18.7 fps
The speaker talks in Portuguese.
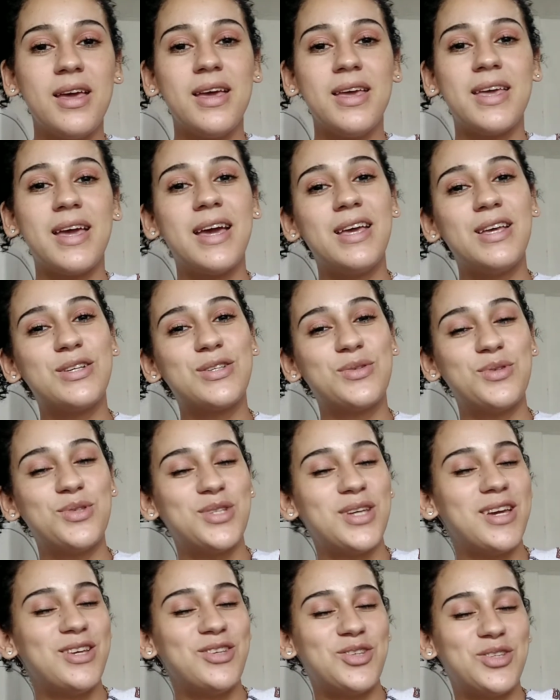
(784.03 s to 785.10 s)
E é isso,
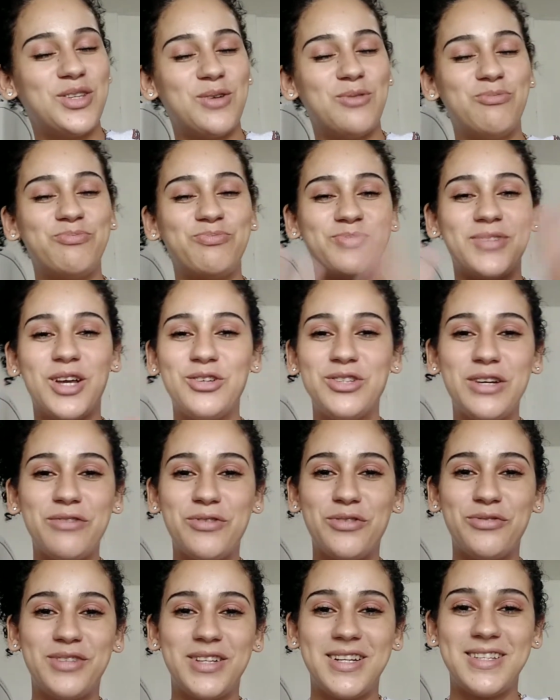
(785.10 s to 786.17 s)
gente. Então, eu já vou
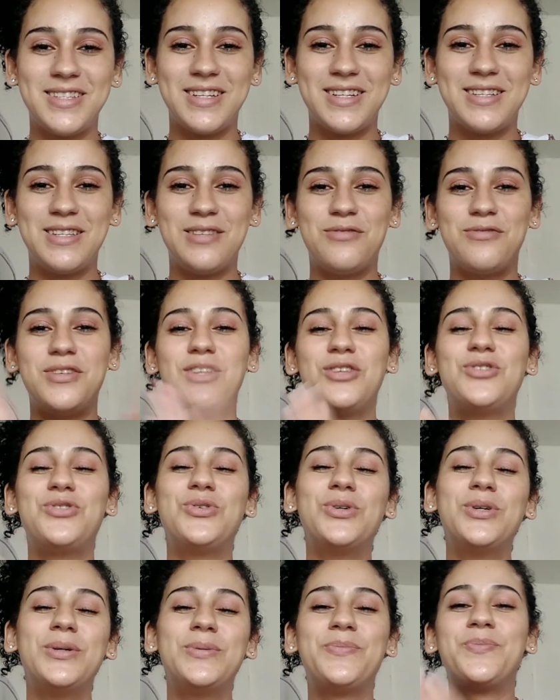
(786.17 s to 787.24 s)
finalizando esse
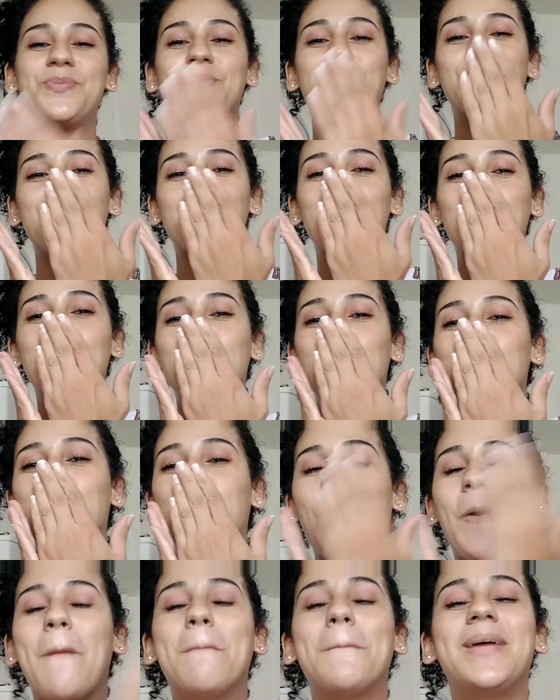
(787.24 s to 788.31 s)
vídeo.
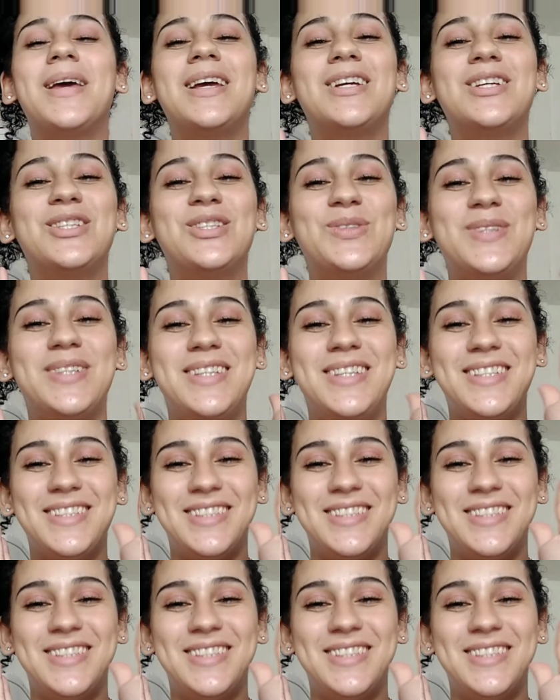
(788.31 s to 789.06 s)
Um beijo e